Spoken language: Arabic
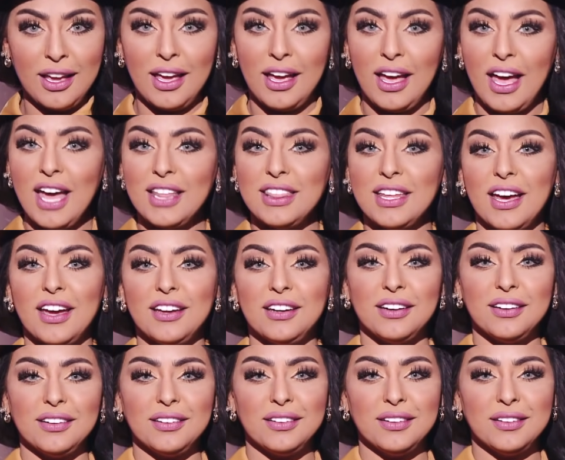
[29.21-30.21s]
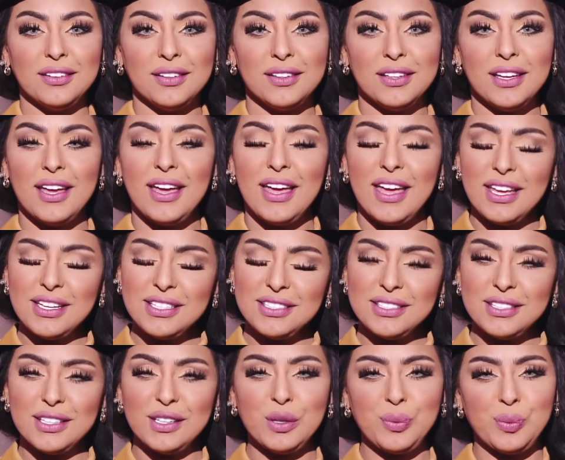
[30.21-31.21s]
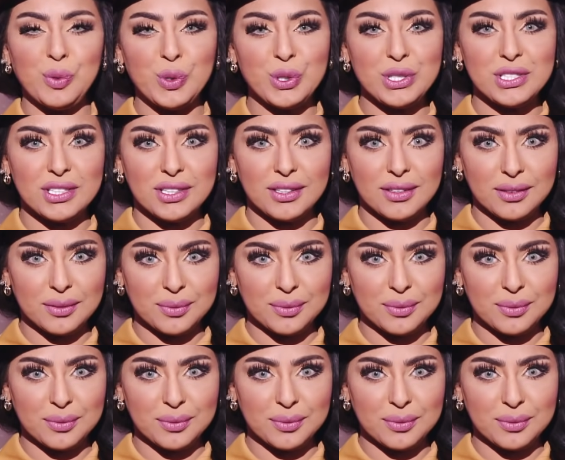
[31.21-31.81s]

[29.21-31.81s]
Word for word: هذا انا هند البلوشي